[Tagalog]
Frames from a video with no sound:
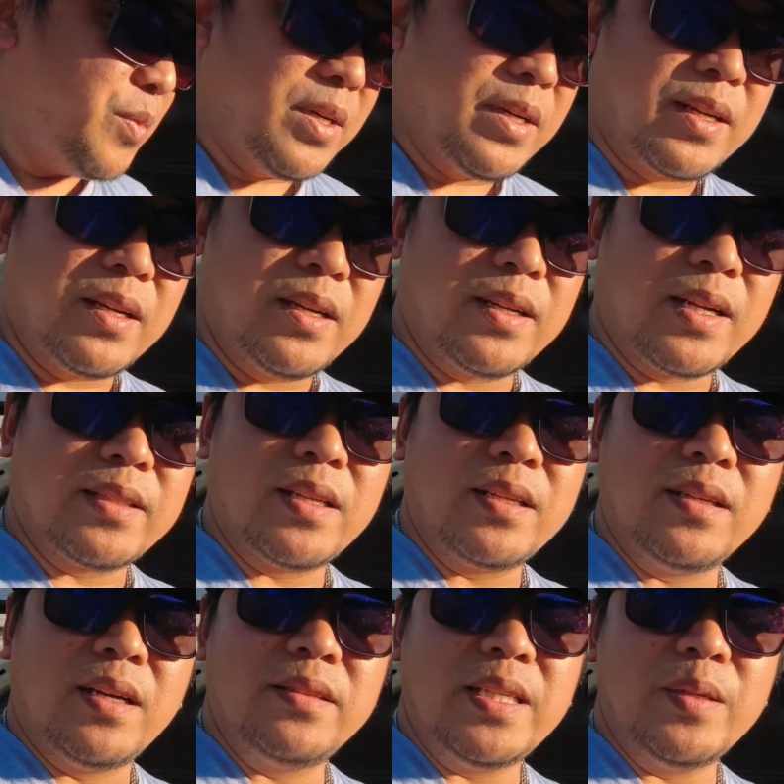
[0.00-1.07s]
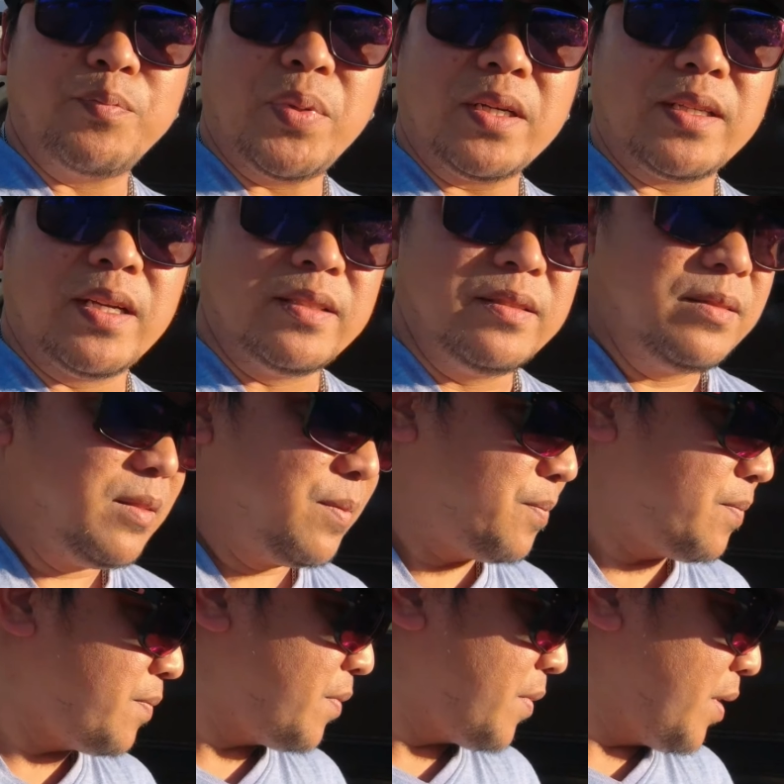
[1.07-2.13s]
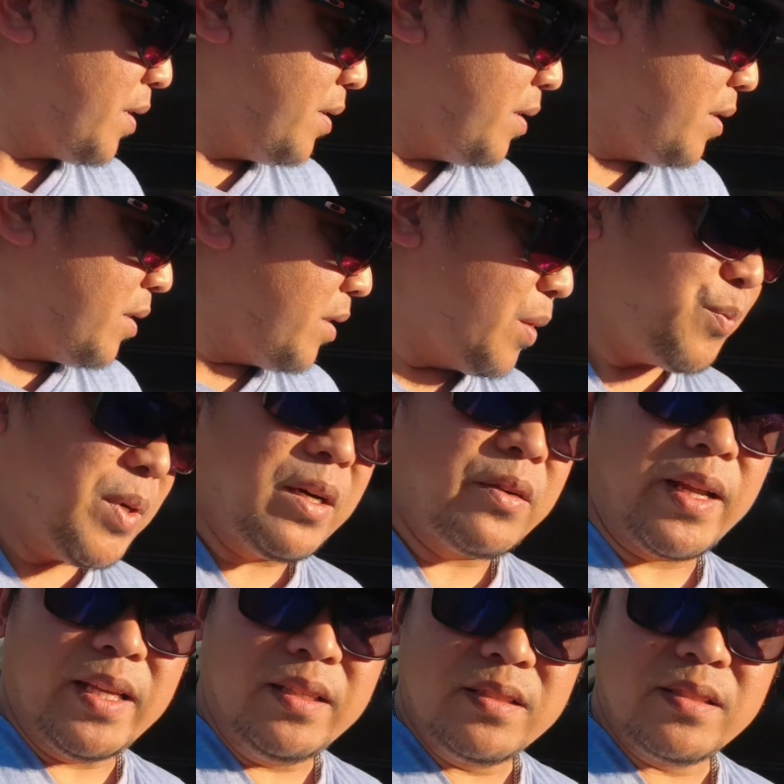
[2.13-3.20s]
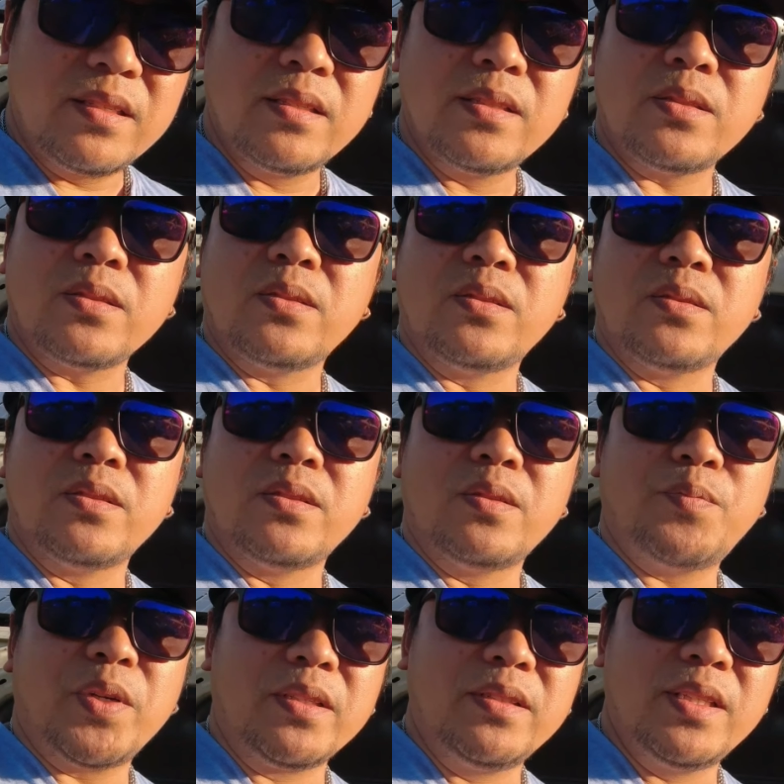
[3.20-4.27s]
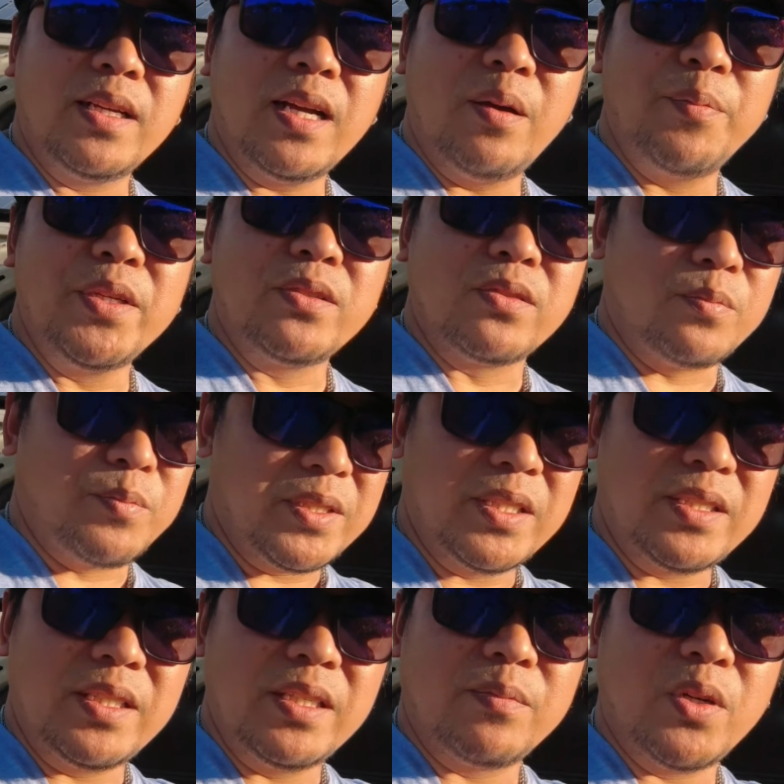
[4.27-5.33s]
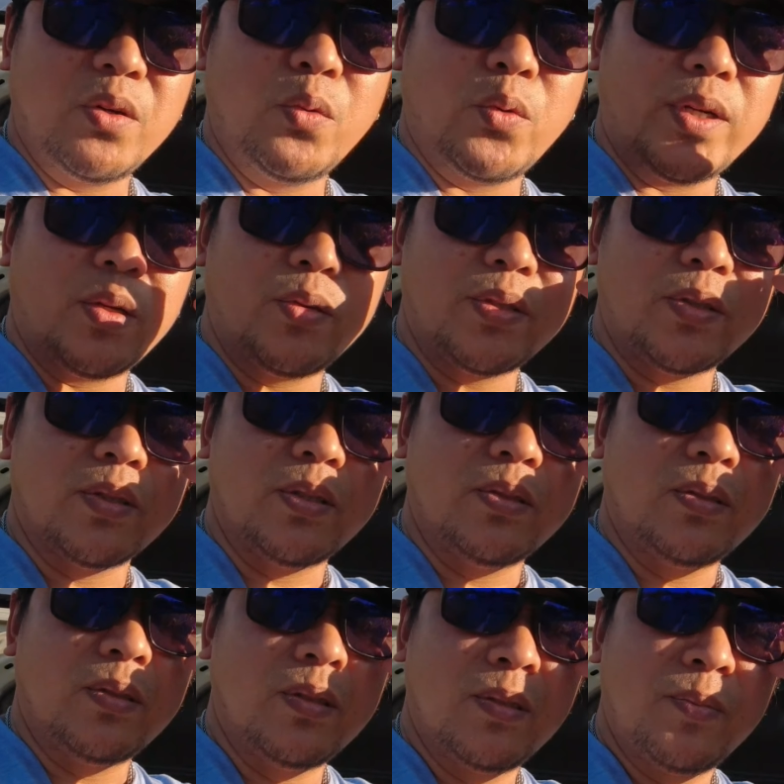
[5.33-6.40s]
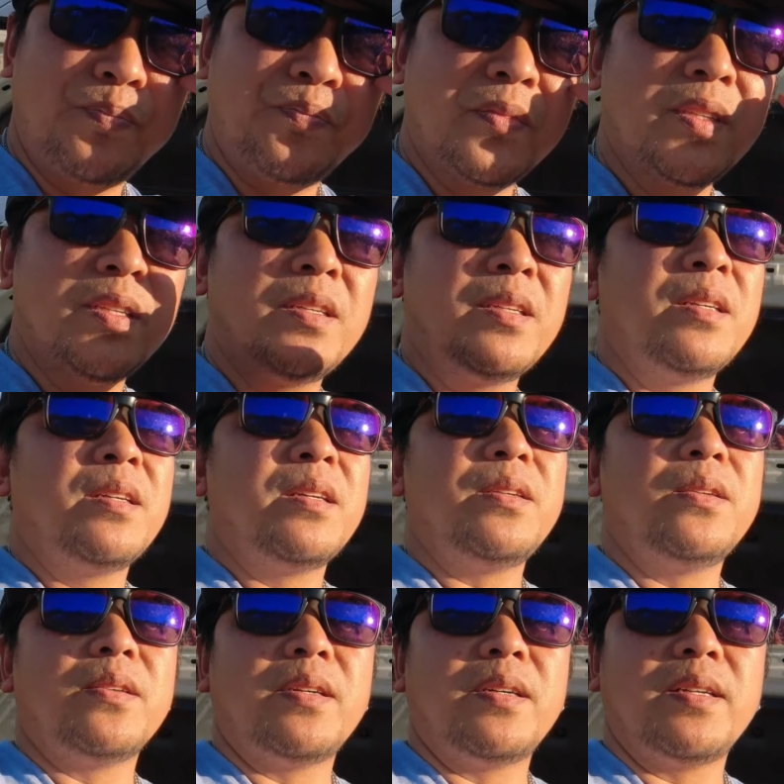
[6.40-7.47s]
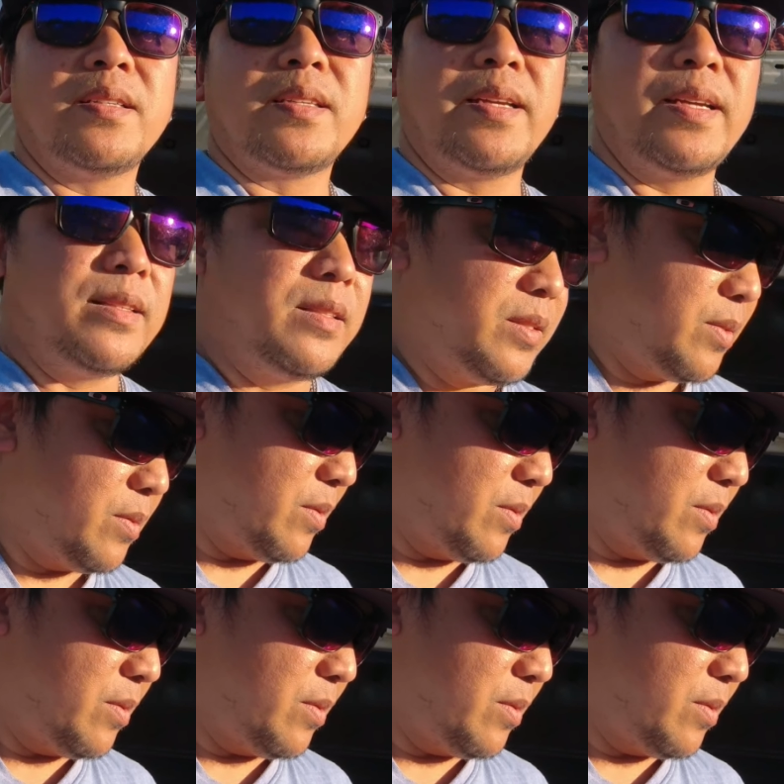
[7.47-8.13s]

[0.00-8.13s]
yung mga rattle gun, impact gun, impact wrench. So pag nagamit 'yon, masisira, mawo-worn out yung ano, yung uh, thread.